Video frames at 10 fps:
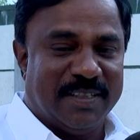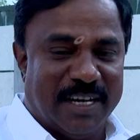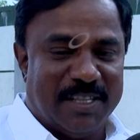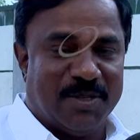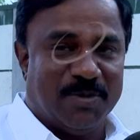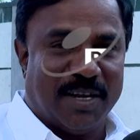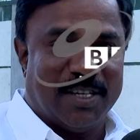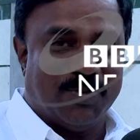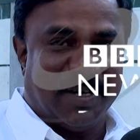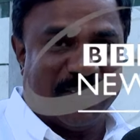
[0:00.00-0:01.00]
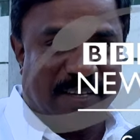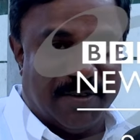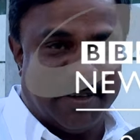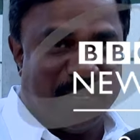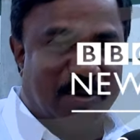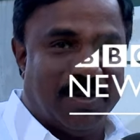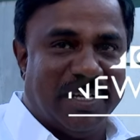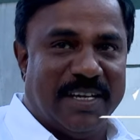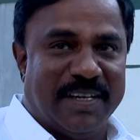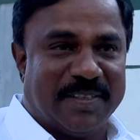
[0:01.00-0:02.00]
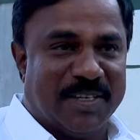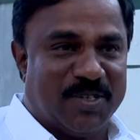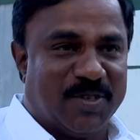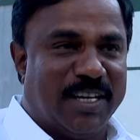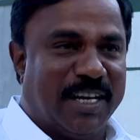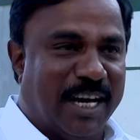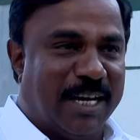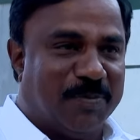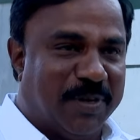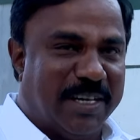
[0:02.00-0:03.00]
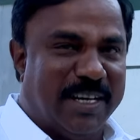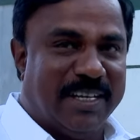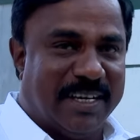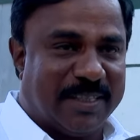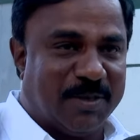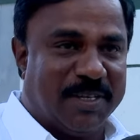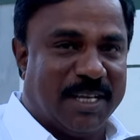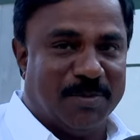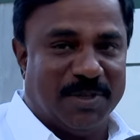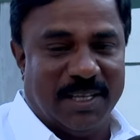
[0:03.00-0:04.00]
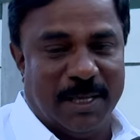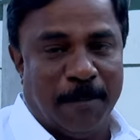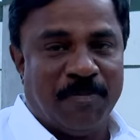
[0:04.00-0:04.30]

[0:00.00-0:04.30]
தலித்து ஊராட்சி மன்ற தலைவர் தான் கொடியை ஏற்றணும்னு சொல்லி நாங்கள் போய் நின்று ஏற்ற வைக்கிற போது